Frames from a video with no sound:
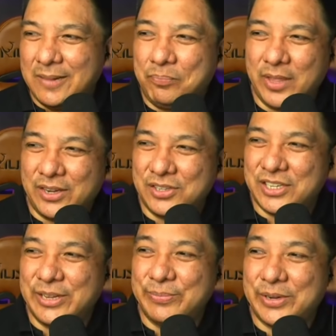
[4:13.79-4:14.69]
Pero
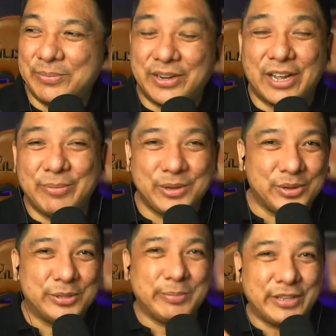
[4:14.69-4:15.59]
syempre, maraming
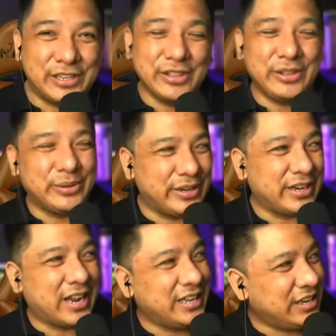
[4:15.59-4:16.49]
conspiracy theory
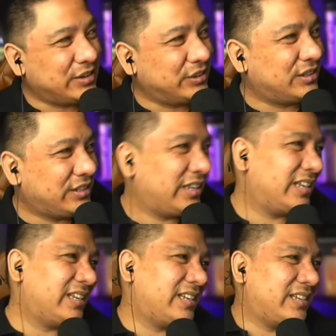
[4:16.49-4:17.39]
na ikot.
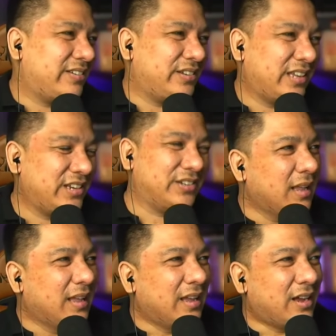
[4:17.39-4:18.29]
Eh,
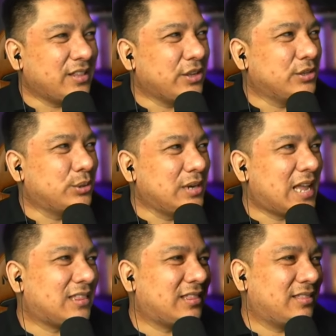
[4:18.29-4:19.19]
anyway, oh, ito yung sulat
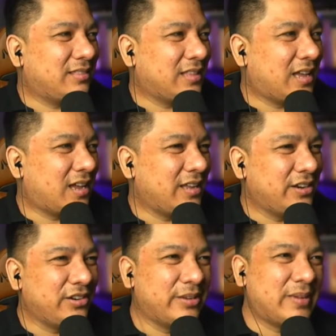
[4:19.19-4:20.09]
na
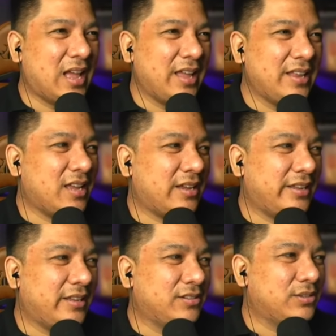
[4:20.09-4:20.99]
inano na Malacanang.
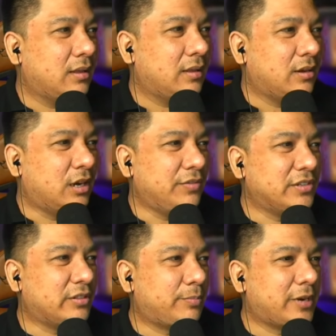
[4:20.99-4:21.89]
Ayan yung sulat. Office
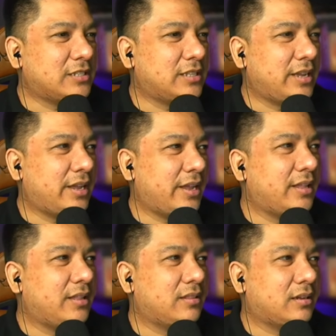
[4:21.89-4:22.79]
of the
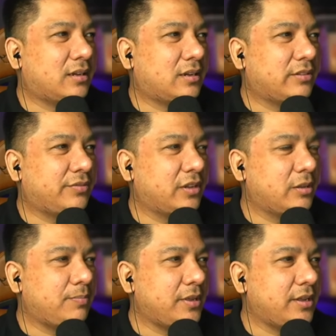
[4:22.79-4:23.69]
President of the
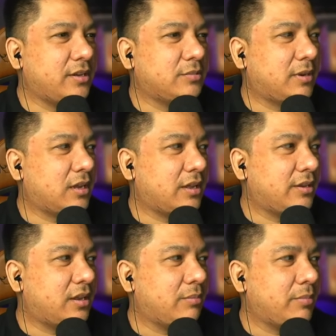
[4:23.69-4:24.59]
Philippines,
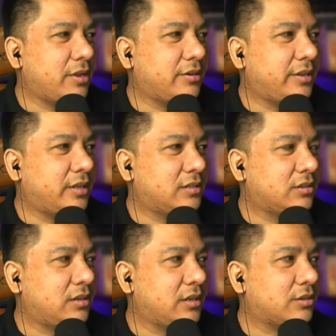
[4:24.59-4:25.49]
Malacanang, Mayor
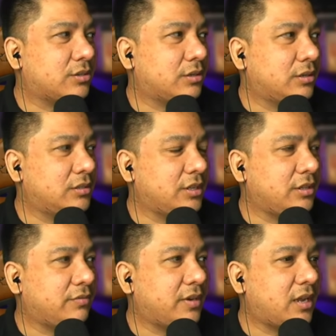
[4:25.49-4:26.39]
Nelson Legacion, City
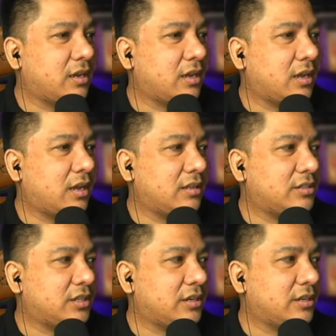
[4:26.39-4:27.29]
of Naga,
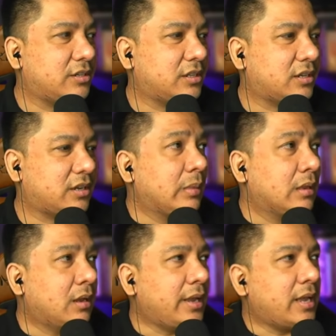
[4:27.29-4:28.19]
etc. etc. Ayan,
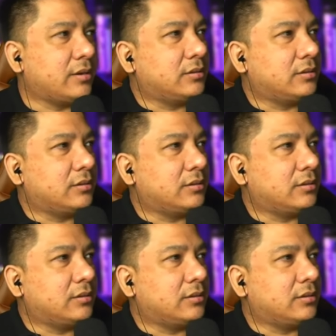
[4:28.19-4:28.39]
ayan oh.